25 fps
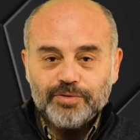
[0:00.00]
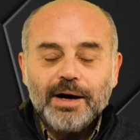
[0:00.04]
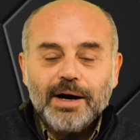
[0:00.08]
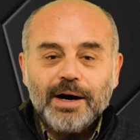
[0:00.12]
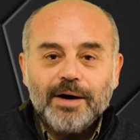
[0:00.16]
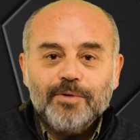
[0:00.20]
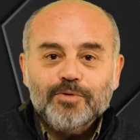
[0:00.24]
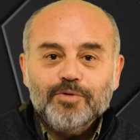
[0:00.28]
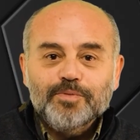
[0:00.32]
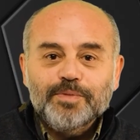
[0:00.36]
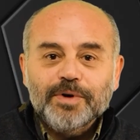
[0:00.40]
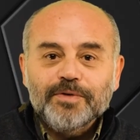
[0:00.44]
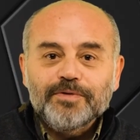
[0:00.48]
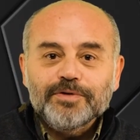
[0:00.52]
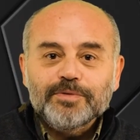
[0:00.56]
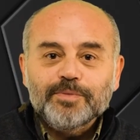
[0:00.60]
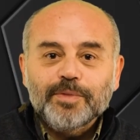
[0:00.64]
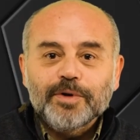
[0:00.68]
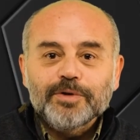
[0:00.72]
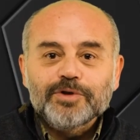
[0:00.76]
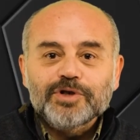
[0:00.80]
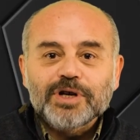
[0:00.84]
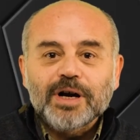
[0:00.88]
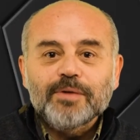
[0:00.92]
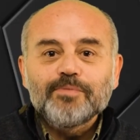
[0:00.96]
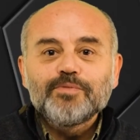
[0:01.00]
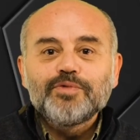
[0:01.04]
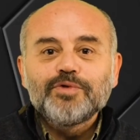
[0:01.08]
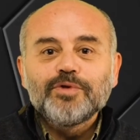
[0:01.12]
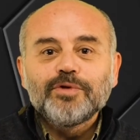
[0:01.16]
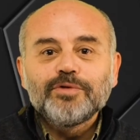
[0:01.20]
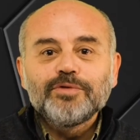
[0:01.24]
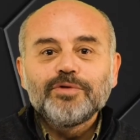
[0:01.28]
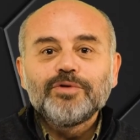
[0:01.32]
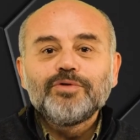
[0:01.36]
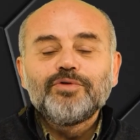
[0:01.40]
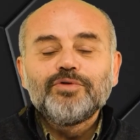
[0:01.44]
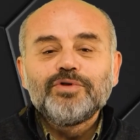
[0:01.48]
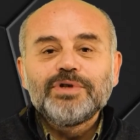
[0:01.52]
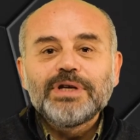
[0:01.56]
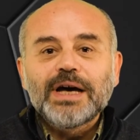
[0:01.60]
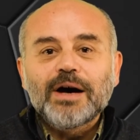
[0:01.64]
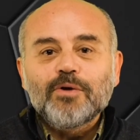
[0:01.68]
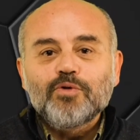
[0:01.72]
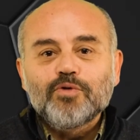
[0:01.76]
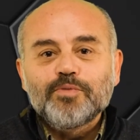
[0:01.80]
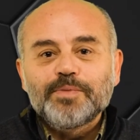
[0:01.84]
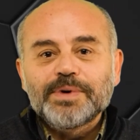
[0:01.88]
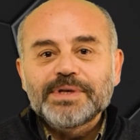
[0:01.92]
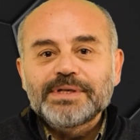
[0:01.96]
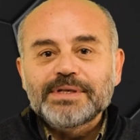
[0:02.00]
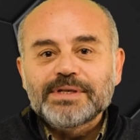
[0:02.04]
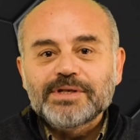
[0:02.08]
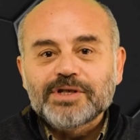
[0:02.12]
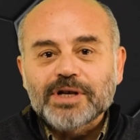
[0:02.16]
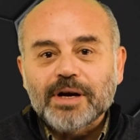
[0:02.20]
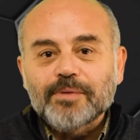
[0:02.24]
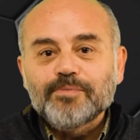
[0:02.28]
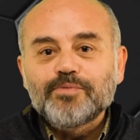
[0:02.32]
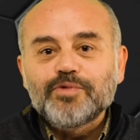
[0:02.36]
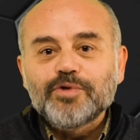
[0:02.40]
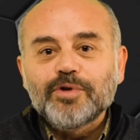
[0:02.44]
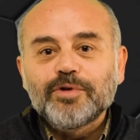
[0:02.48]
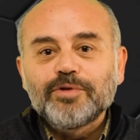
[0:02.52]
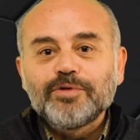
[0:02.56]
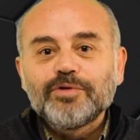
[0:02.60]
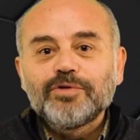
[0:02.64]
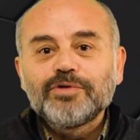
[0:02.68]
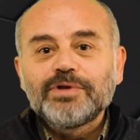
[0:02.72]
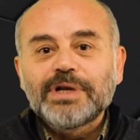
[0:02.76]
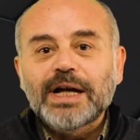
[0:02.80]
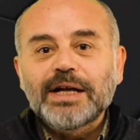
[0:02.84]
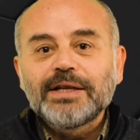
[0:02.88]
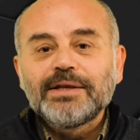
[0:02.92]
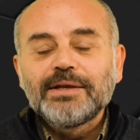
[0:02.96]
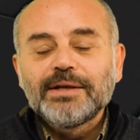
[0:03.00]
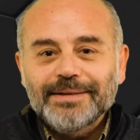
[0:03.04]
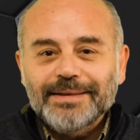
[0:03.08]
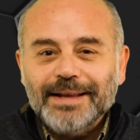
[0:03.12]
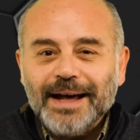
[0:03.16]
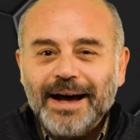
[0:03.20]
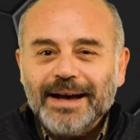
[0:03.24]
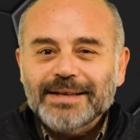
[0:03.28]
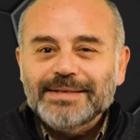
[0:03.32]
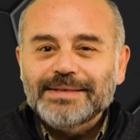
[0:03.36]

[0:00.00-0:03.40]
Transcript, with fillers: Avrupa futbol şampiyonluğu Dünya Kupası şampiyonluğundan daha